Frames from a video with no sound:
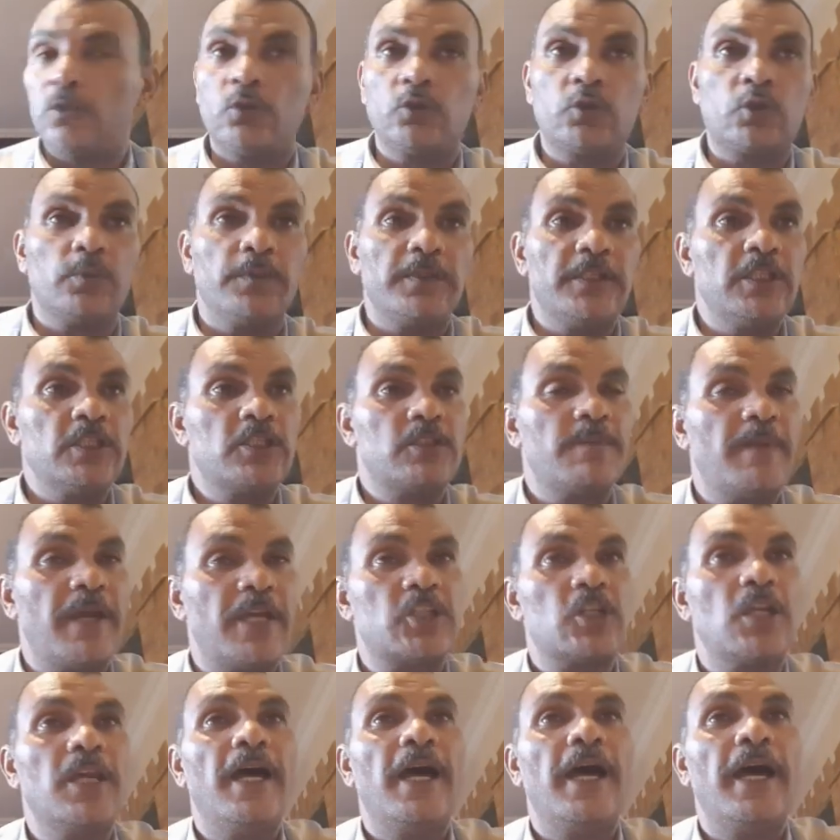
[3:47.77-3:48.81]
اتوبيس
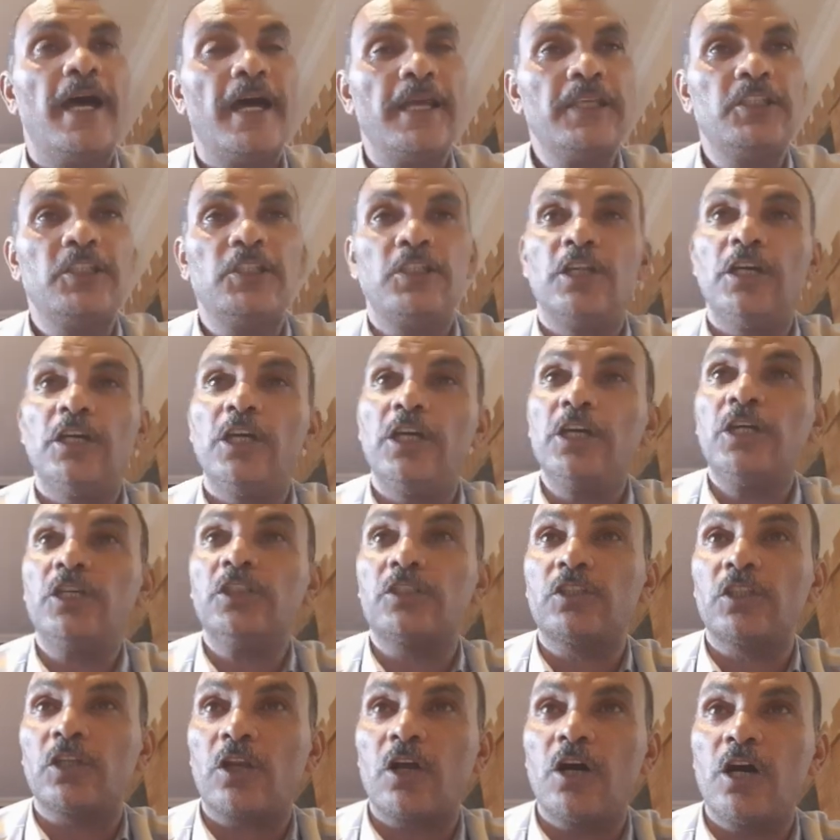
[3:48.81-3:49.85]
ماشي اي
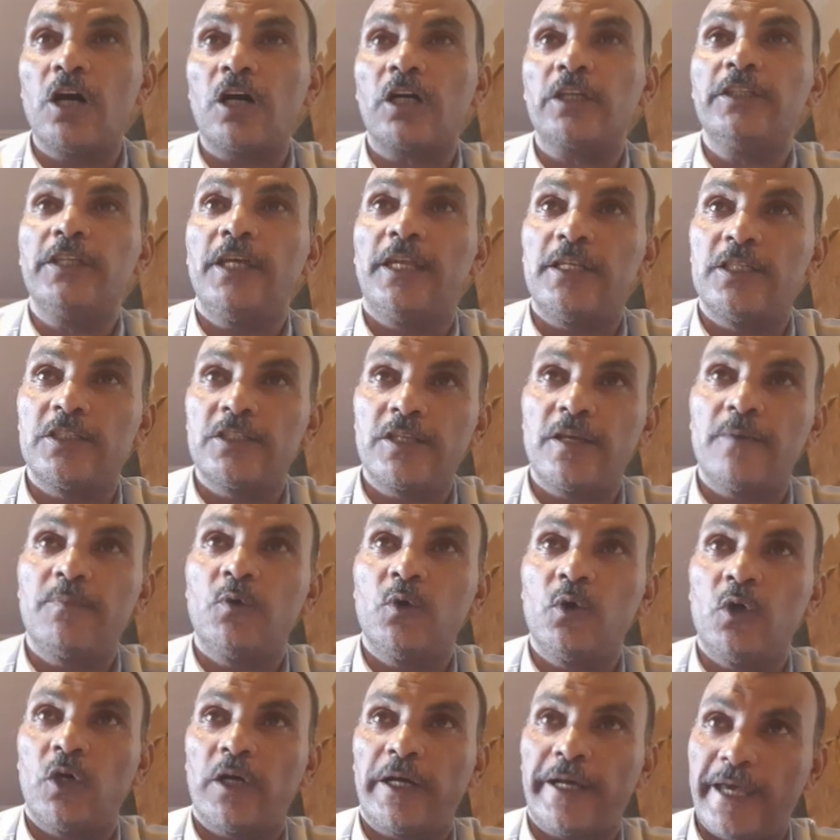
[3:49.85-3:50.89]
احتراق
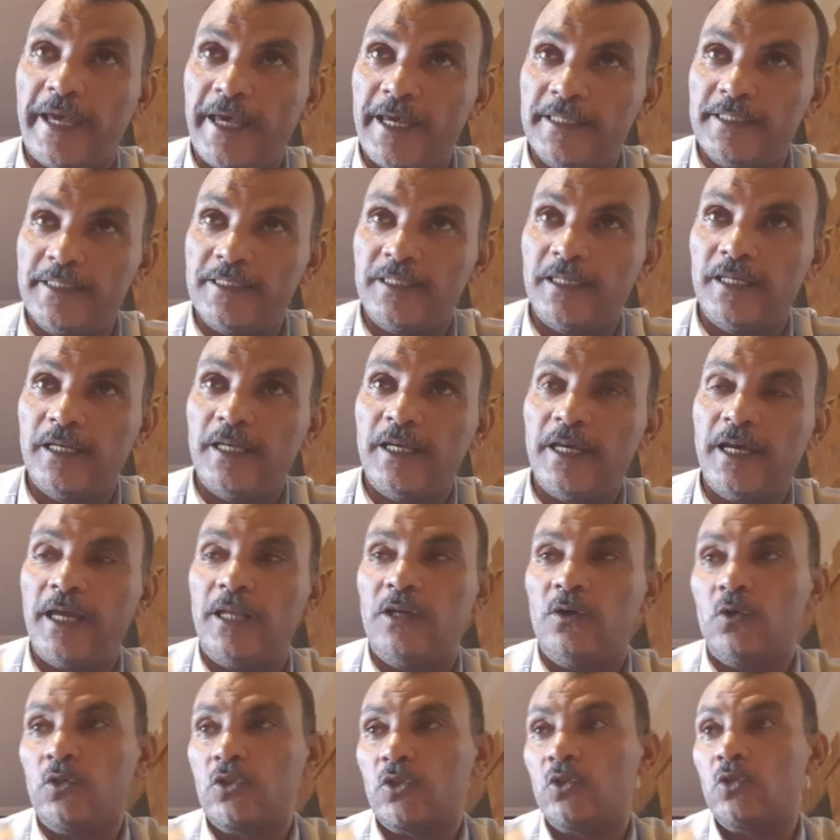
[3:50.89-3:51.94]
يلزمه غاز
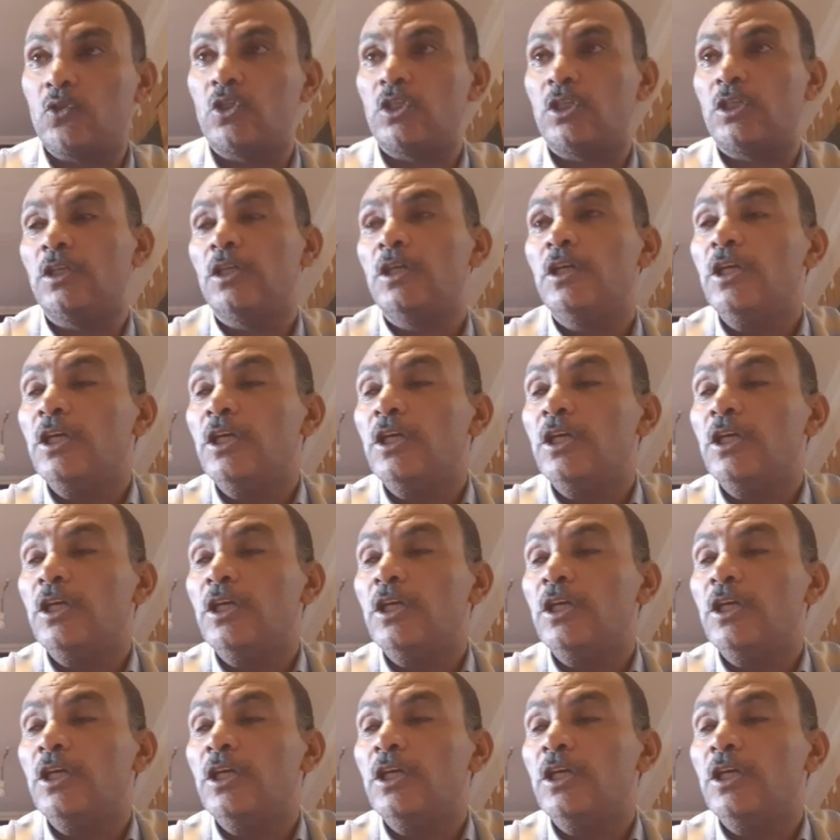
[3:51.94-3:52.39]
الاكسجين